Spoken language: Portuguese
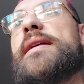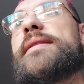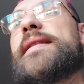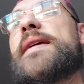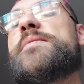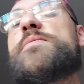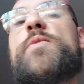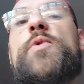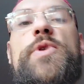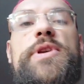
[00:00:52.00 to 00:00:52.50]

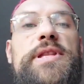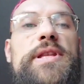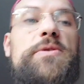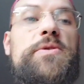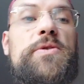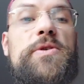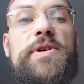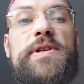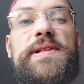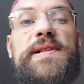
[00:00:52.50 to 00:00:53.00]
Tem muita
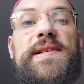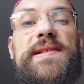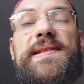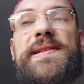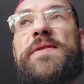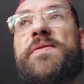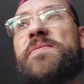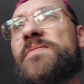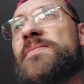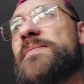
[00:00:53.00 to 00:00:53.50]
coisa,
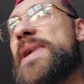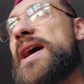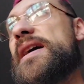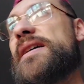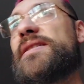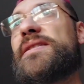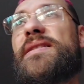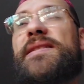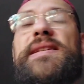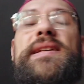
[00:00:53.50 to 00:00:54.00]
são mais de